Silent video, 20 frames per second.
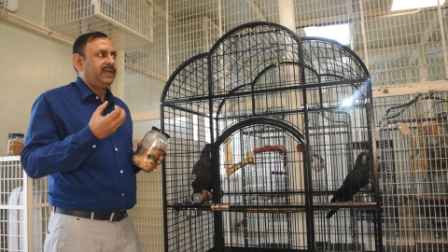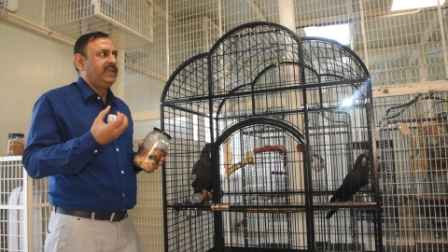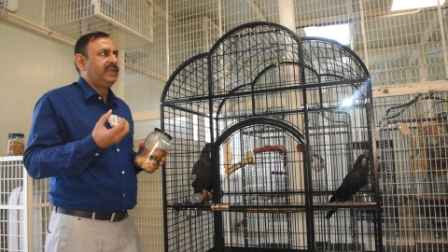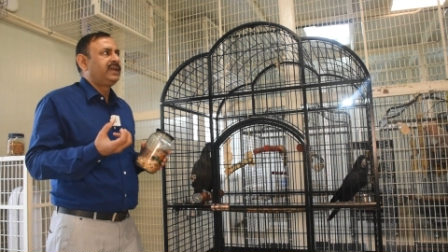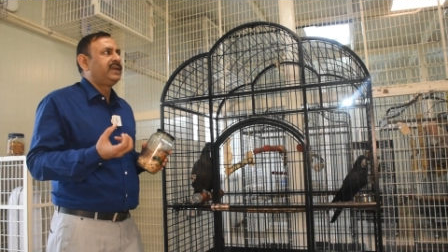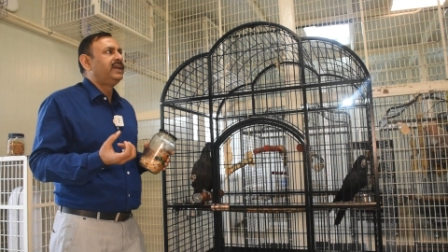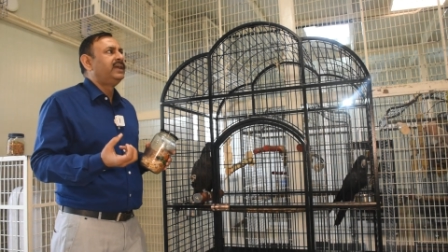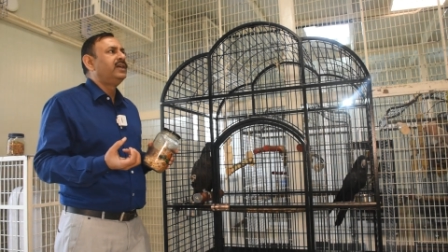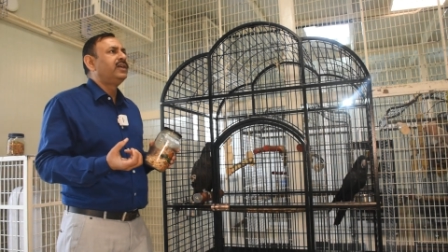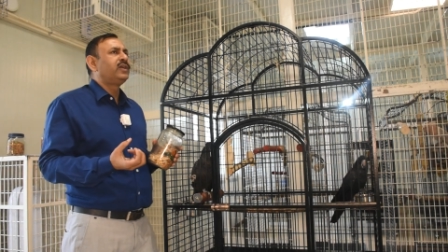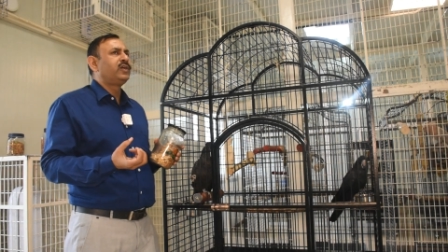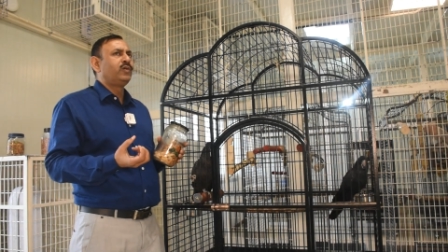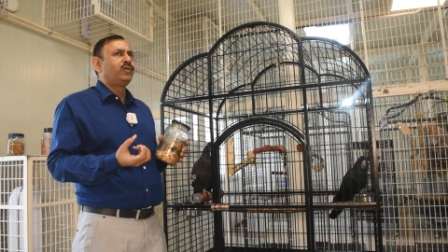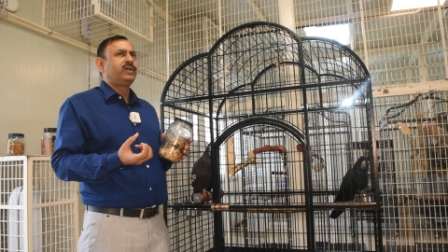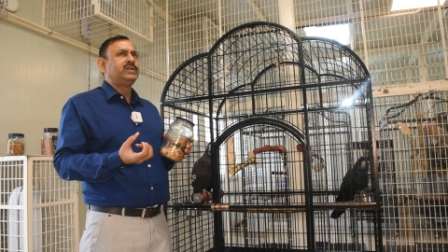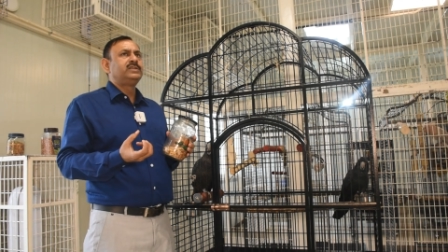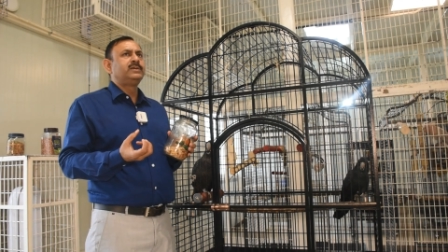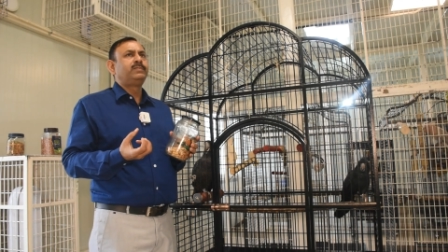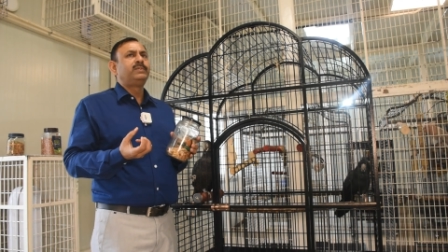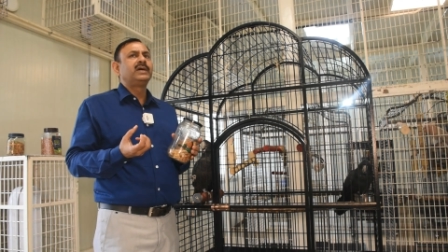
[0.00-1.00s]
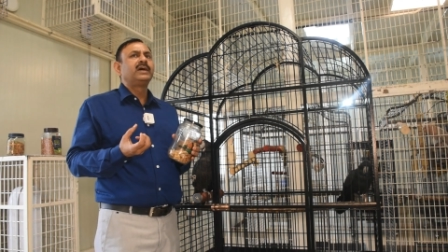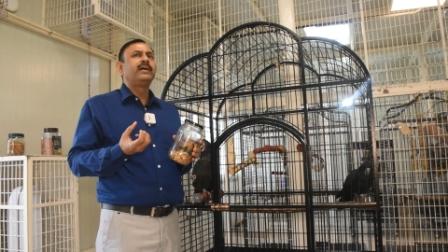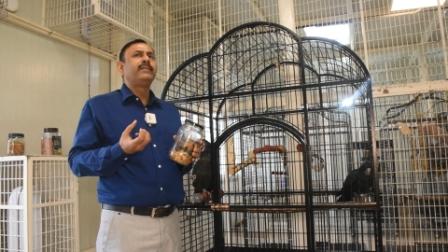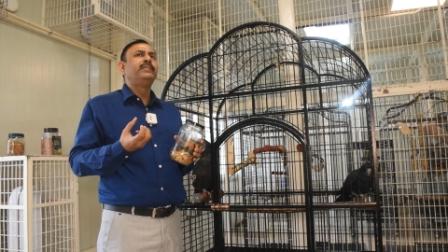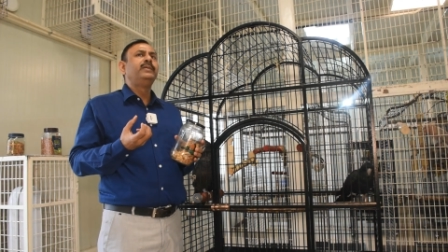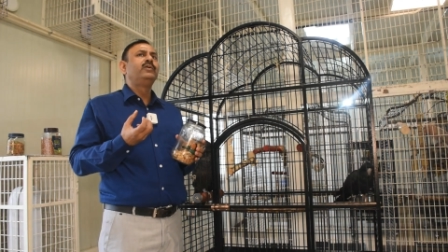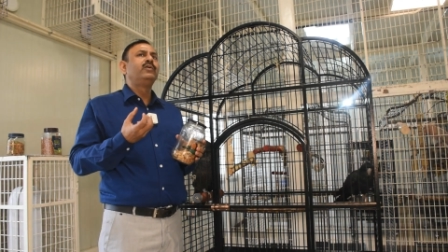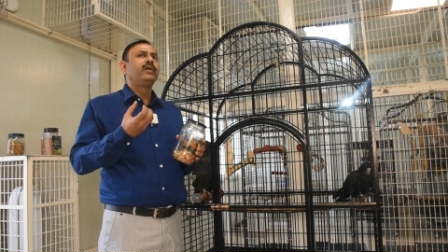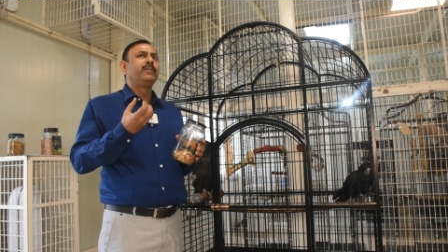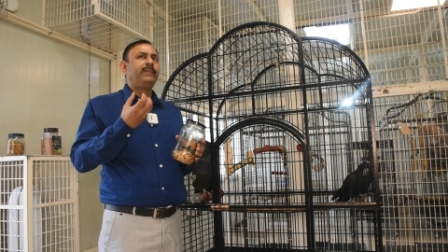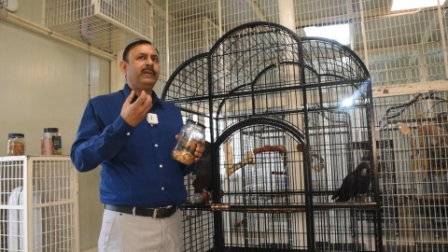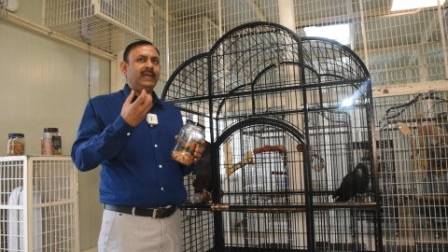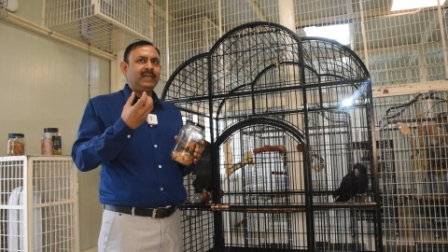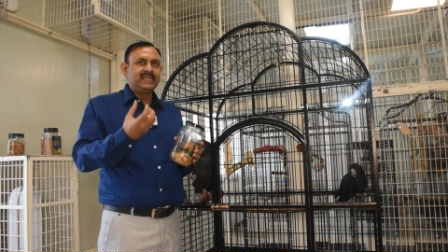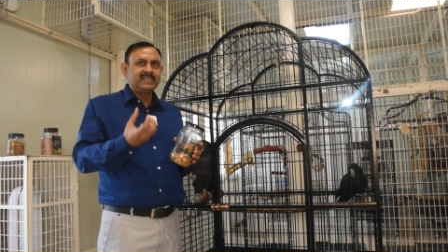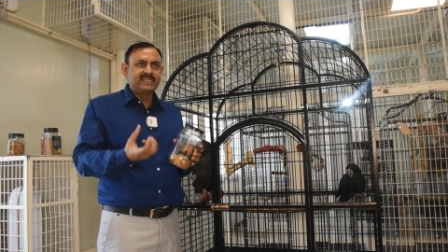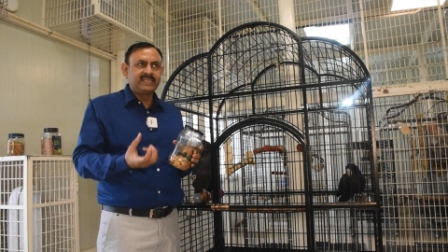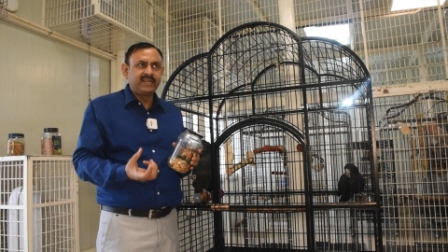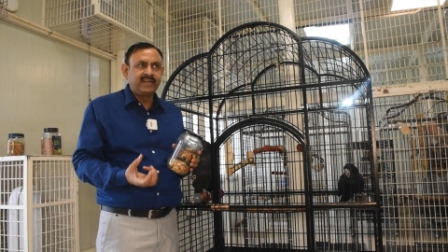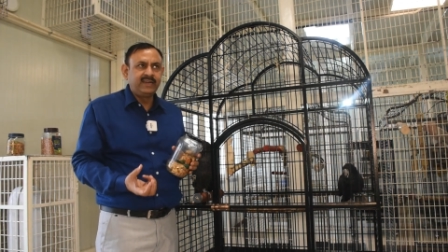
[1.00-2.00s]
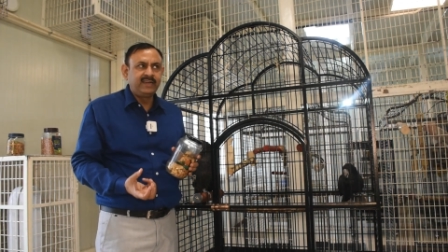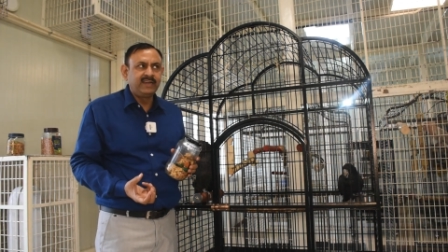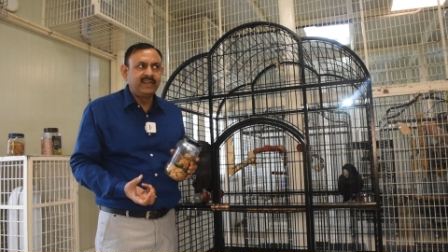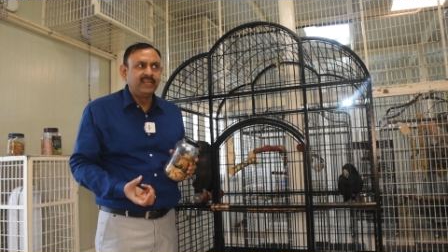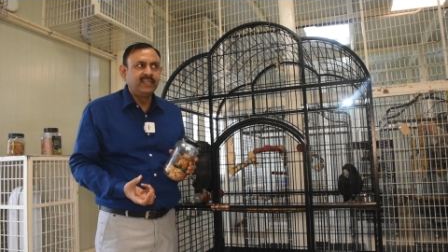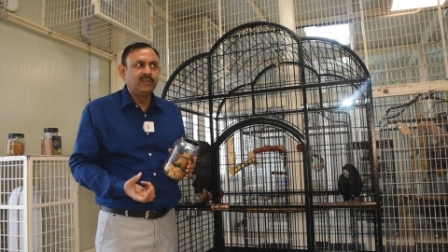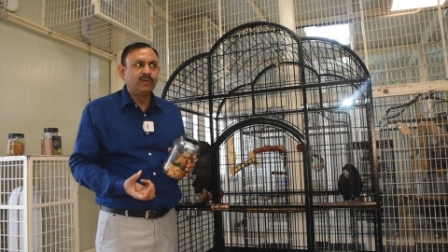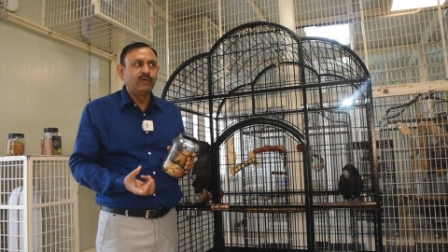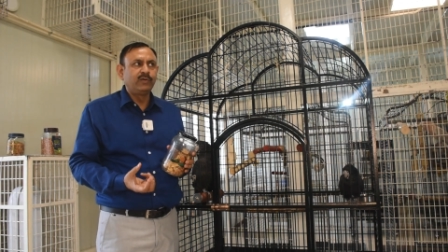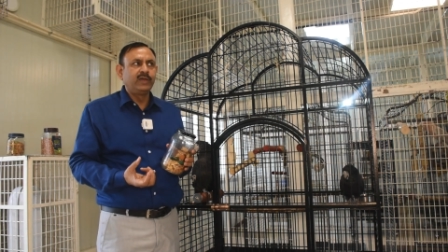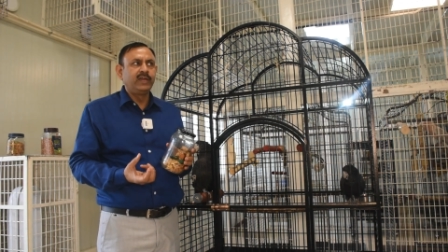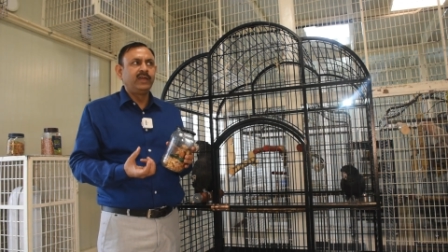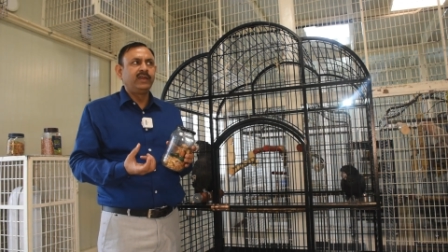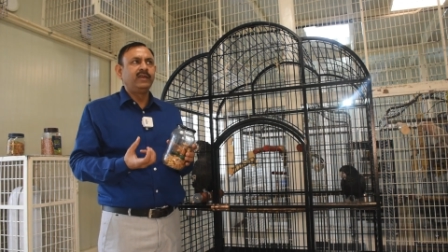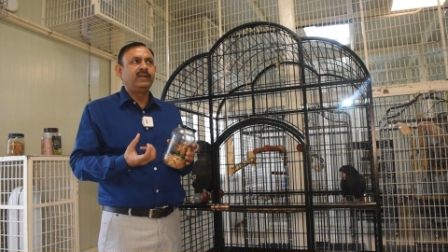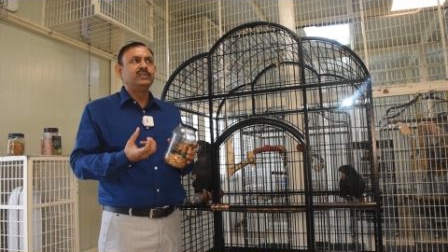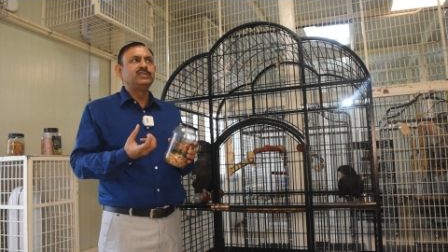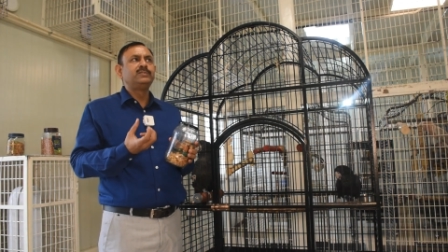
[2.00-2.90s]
इनकी क्योंकि जब तक आप इनको एक बैलेंस डाइट नहीं दोगे